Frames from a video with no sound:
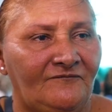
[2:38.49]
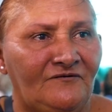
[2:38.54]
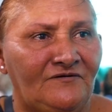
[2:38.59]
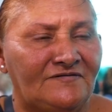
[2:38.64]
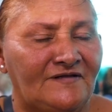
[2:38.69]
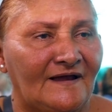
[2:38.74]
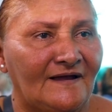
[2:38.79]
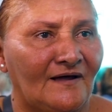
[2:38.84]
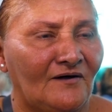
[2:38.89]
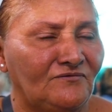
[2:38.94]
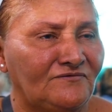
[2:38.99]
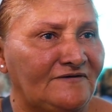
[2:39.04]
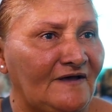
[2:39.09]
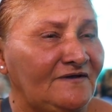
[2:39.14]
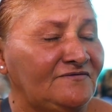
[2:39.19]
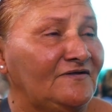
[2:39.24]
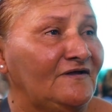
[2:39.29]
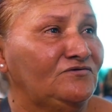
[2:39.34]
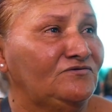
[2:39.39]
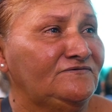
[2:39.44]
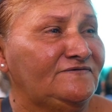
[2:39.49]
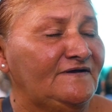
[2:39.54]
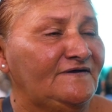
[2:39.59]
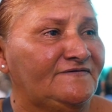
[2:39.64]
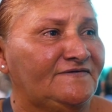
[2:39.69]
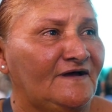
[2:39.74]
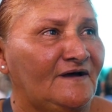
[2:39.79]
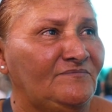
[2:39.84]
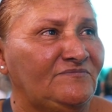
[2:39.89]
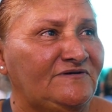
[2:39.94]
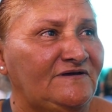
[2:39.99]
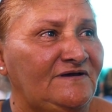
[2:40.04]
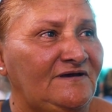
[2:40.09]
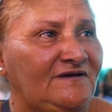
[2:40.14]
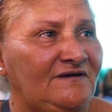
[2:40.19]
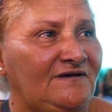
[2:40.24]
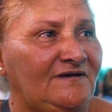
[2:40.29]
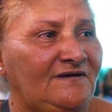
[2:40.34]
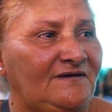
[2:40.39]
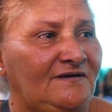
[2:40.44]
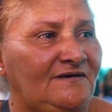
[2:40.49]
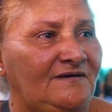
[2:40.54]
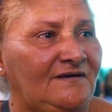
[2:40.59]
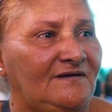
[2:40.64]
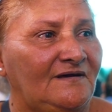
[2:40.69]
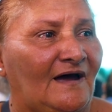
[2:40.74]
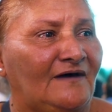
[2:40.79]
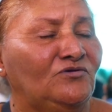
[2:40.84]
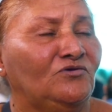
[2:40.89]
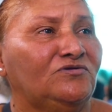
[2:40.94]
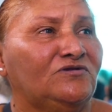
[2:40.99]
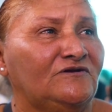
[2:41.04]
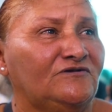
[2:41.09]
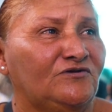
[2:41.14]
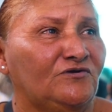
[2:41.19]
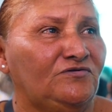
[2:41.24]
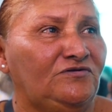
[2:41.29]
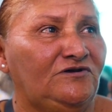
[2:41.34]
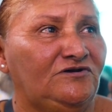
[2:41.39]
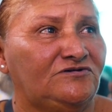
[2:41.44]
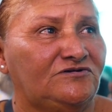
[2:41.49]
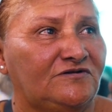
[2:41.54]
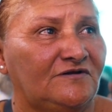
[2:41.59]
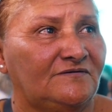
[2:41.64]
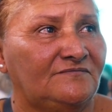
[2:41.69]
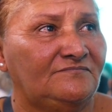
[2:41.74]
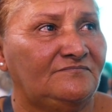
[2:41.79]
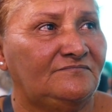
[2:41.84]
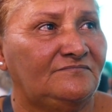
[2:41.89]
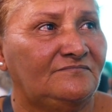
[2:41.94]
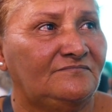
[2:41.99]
Entregamos a etapa dos exames e a nutricionista.